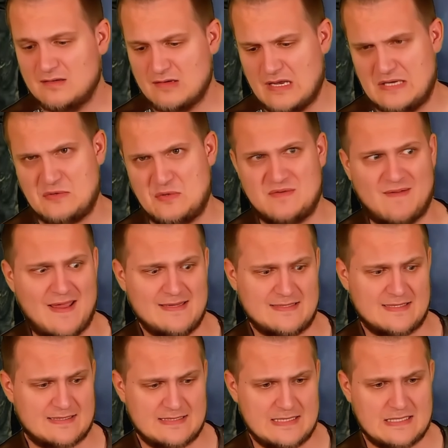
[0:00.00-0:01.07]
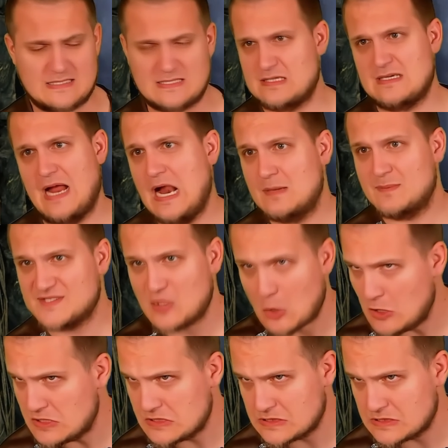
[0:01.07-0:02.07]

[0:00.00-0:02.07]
Also ich weiß es nicht. Ein halbes Gold?